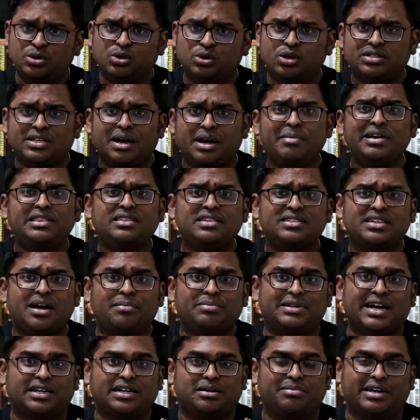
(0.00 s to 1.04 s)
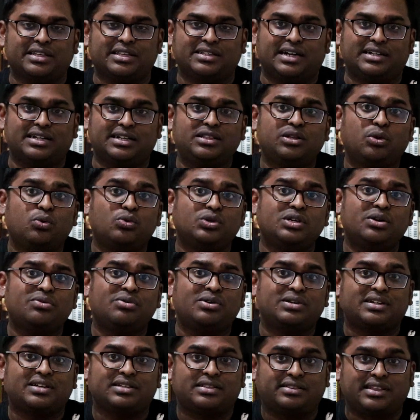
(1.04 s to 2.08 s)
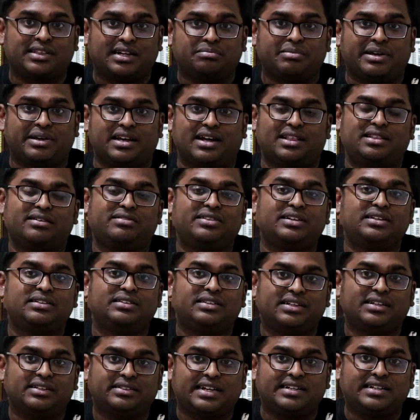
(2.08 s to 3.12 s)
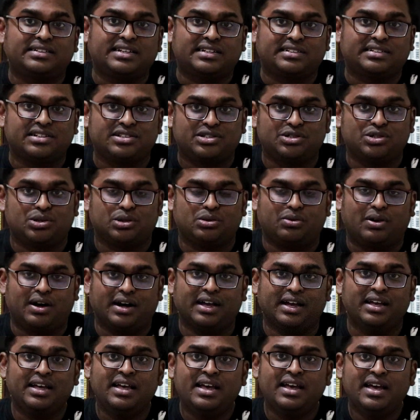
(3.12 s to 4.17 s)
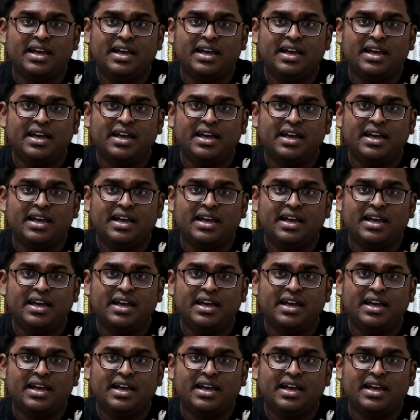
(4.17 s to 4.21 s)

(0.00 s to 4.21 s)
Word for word: ஸோ சமைத்து சாப்பிட ஆரம்பிக்கிறதுனால அந்த உணவோட தன்மை அதாவது இந்த டெண்டர்னஸ்ன்னு சொல்லுவாங்க